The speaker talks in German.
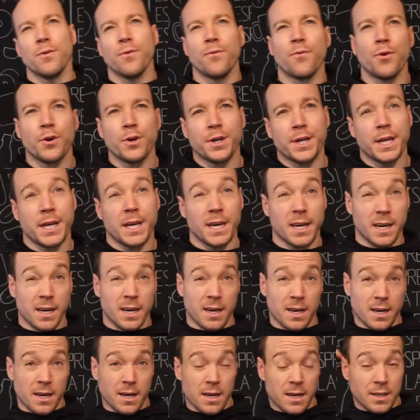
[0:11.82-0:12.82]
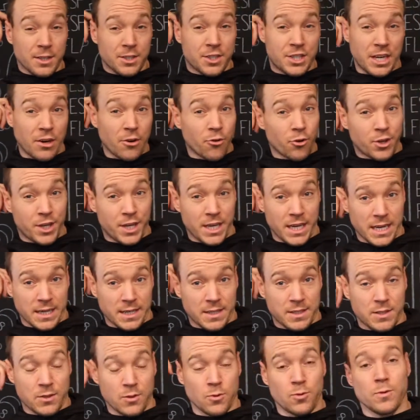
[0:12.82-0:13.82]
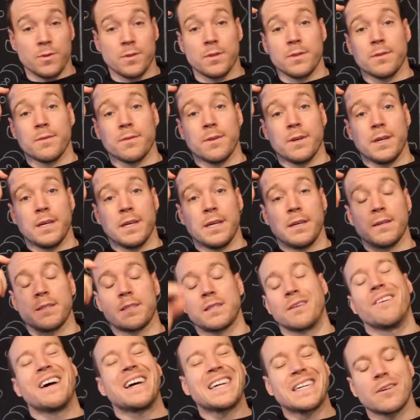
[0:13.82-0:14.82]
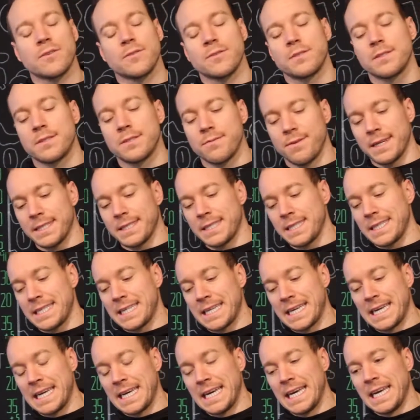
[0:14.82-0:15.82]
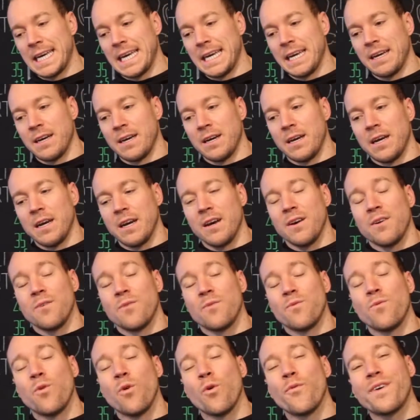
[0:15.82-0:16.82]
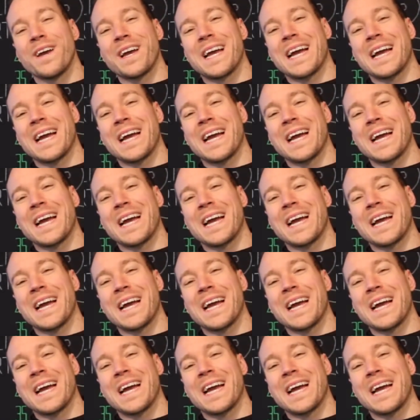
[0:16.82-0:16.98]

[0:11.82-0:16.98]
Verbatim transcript: von der Charity-Aktion äh, 2020, wo wir